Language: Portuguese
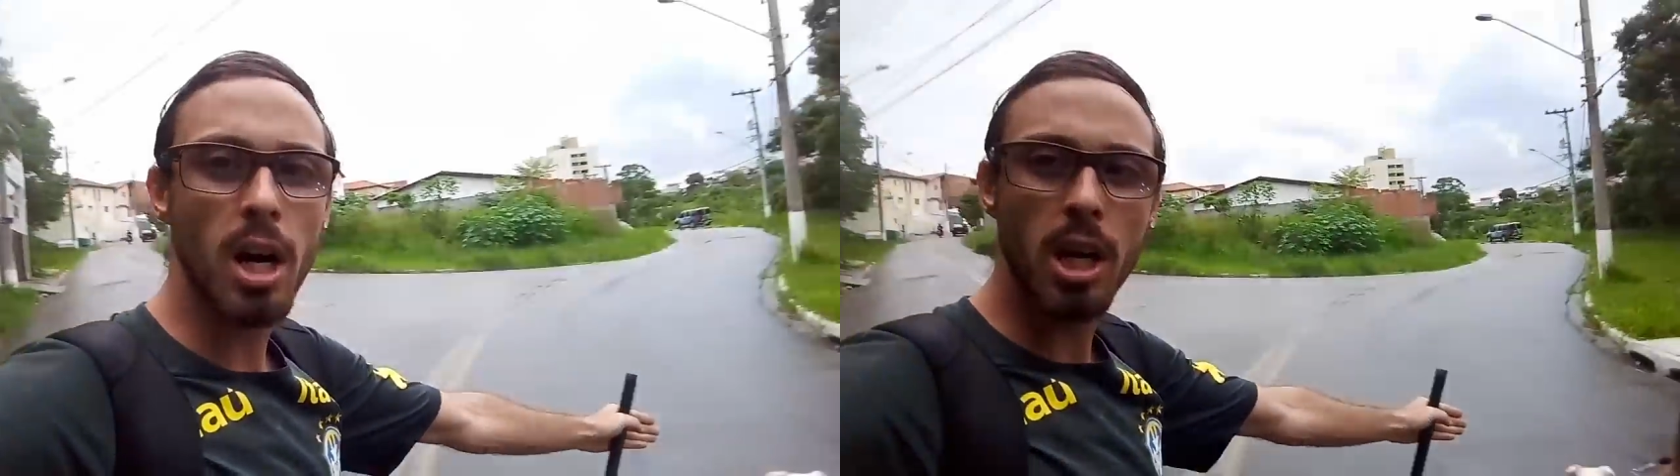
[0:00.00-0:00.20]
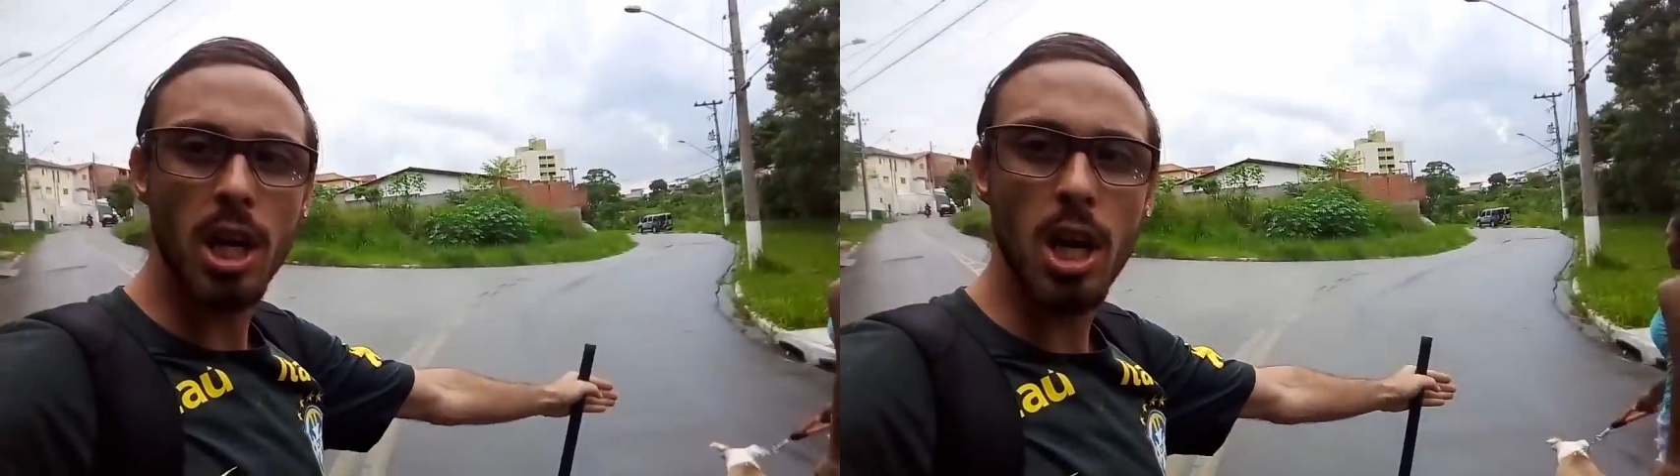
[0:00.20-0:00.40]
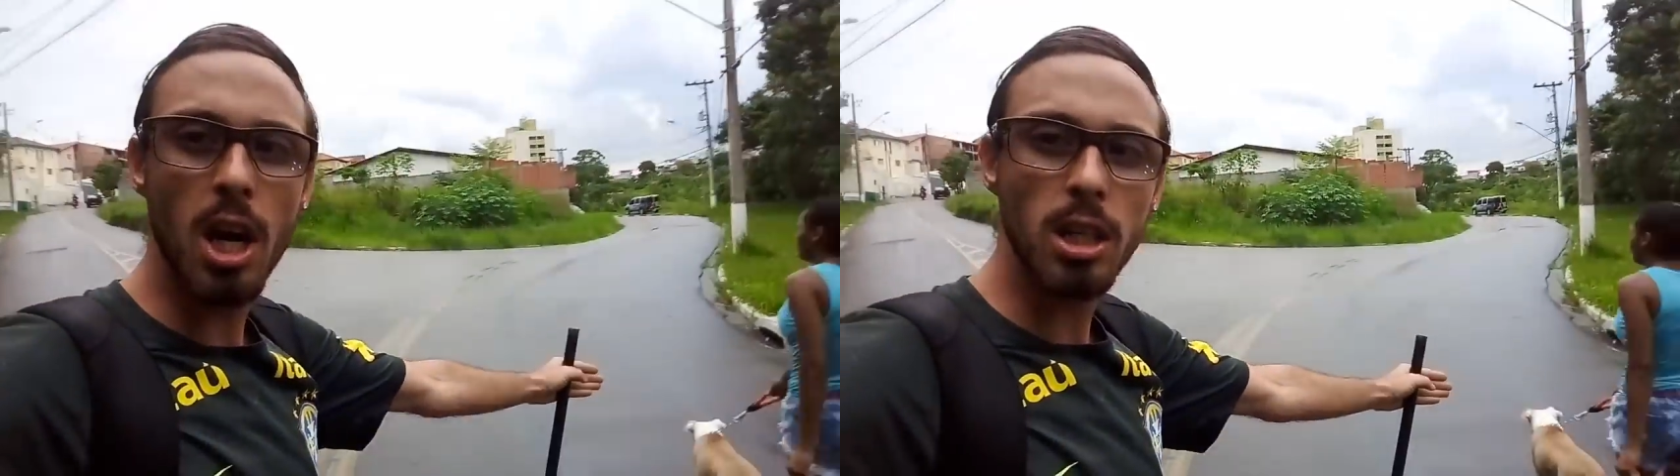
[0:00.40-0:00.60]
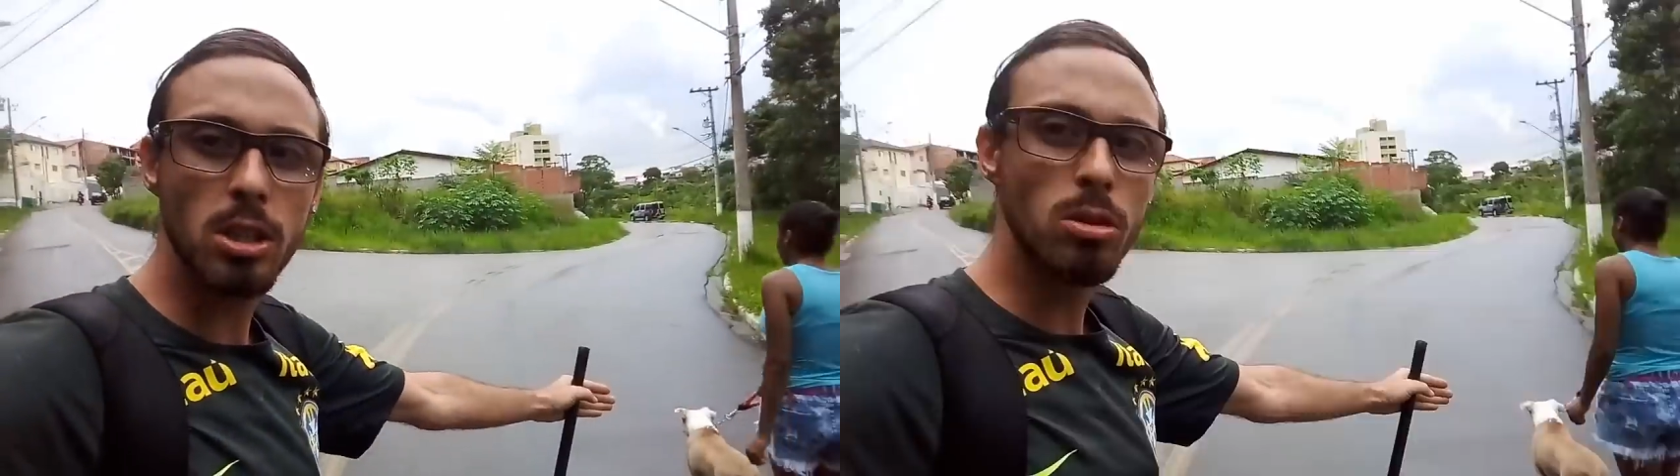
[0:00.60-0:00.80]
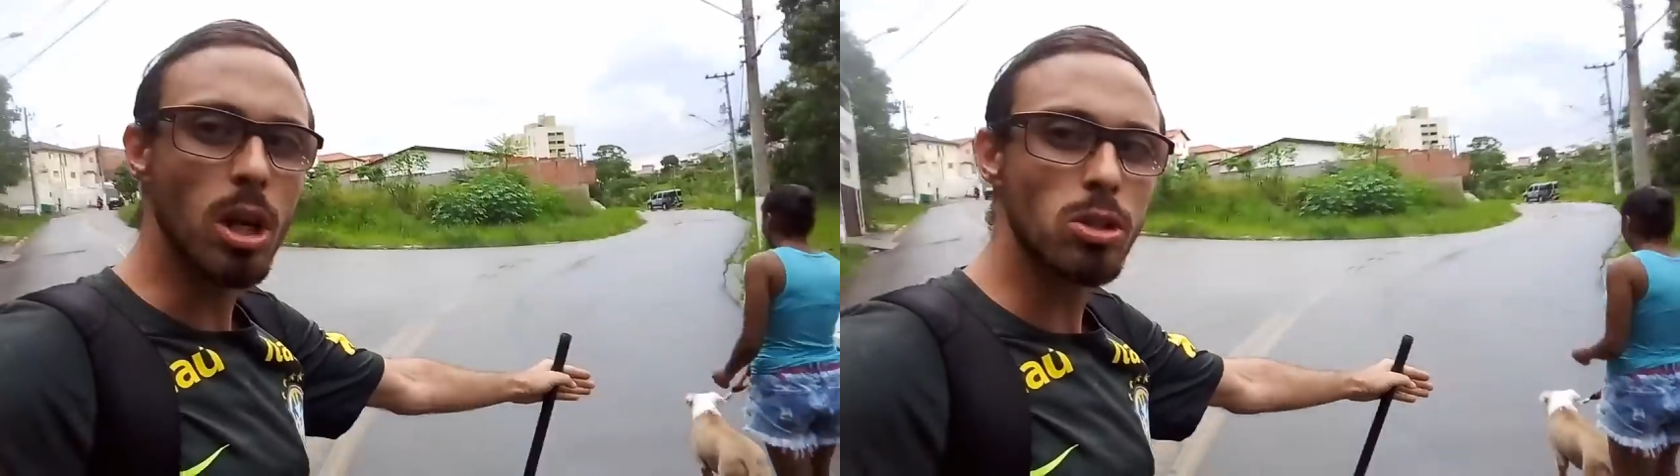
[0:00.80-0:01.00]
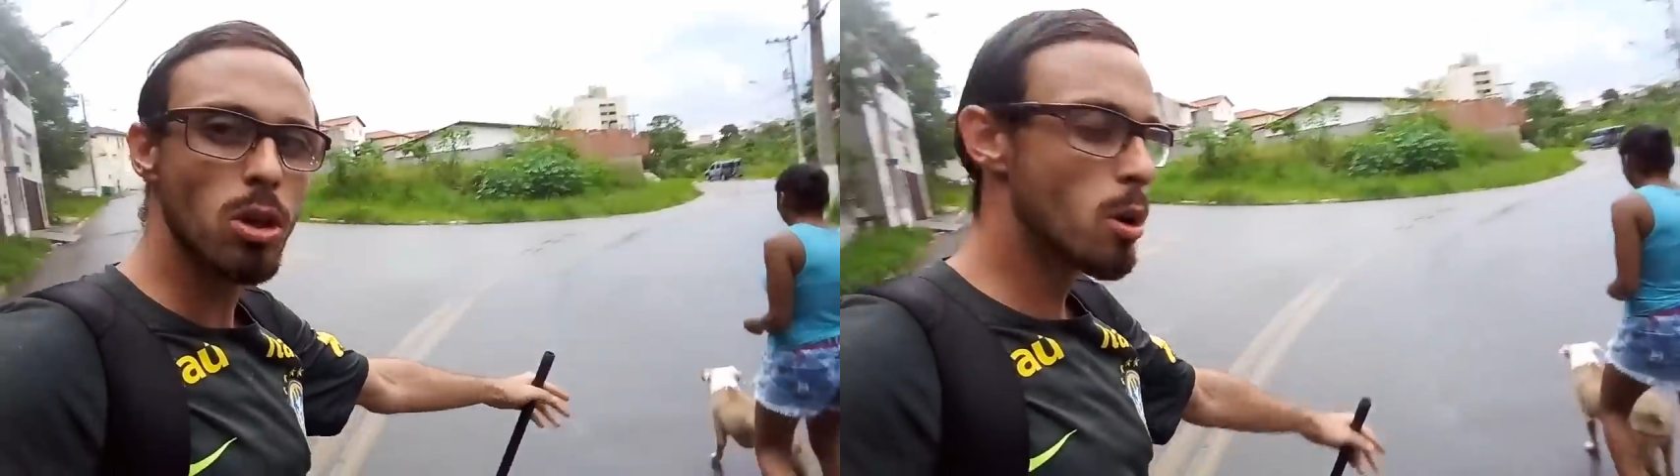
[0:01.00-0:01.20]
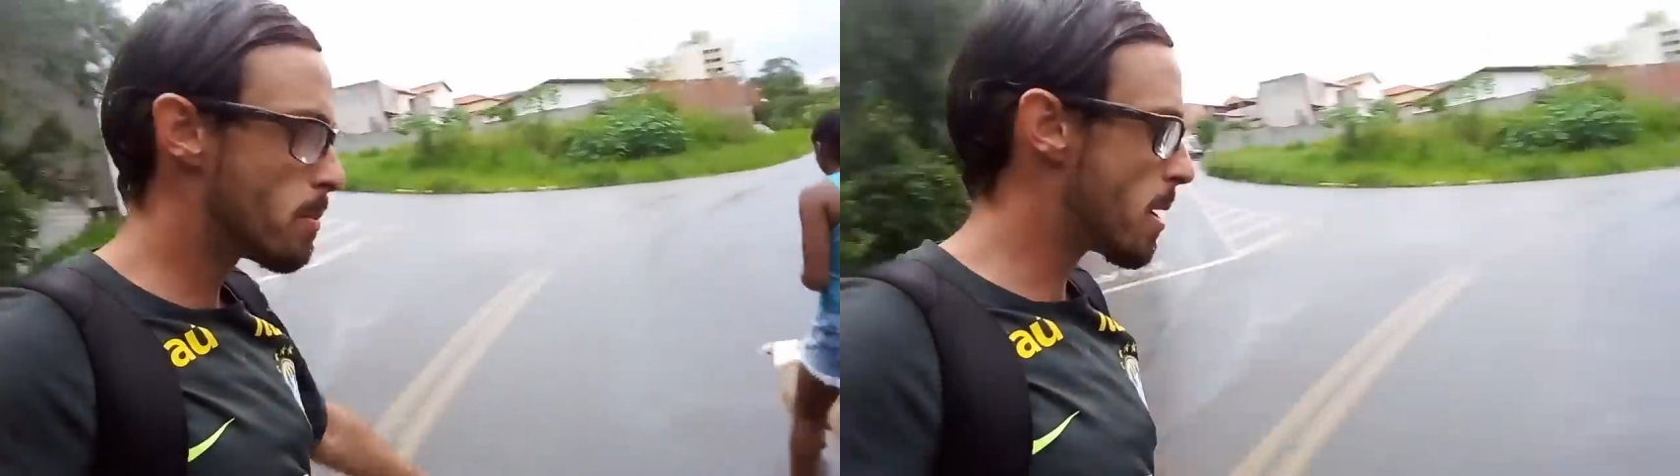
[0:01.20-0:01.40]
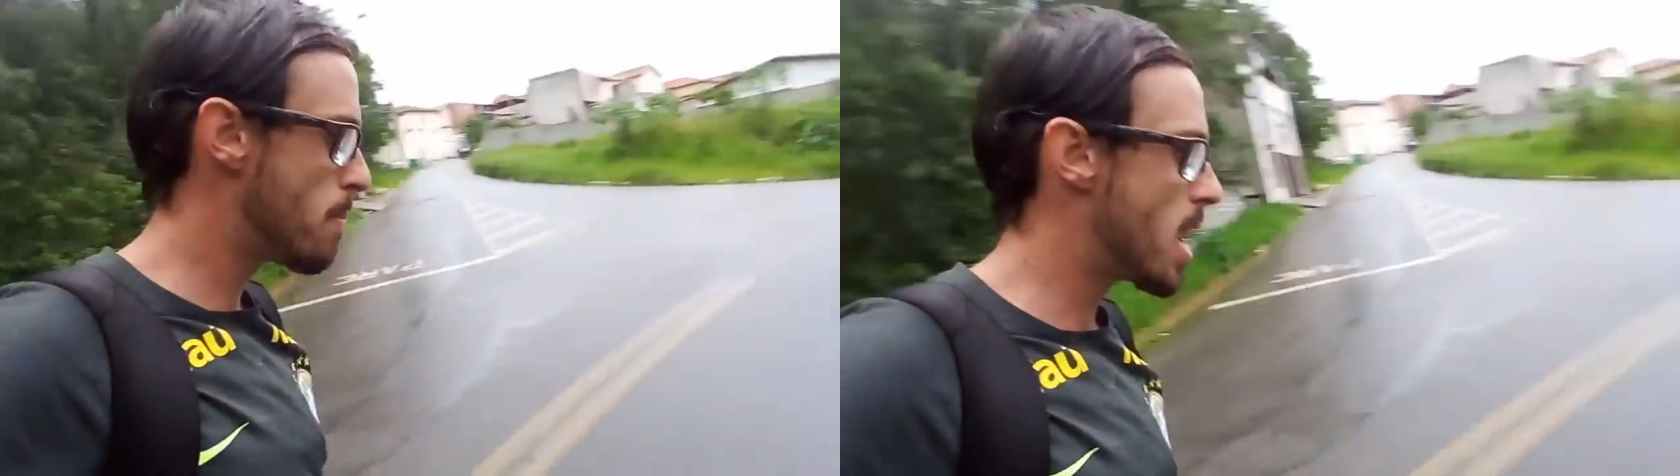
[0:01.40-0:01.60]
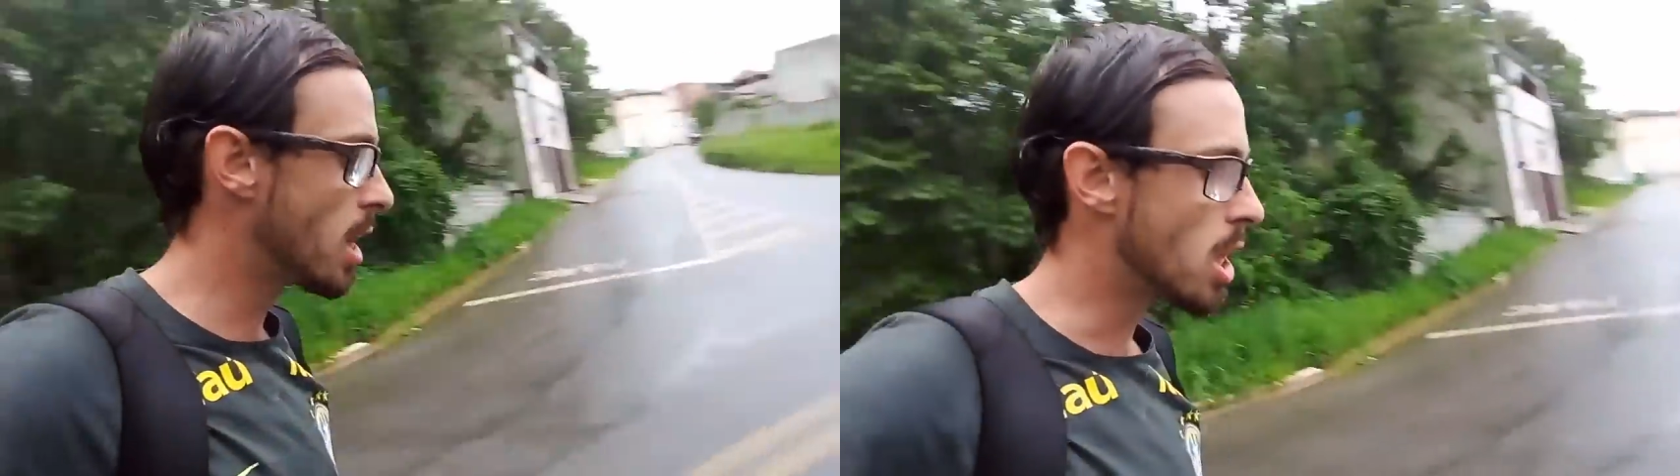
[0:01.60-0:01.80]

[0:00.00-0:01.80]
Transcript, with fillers: é uma criança, tio, o cachorro é um bebê,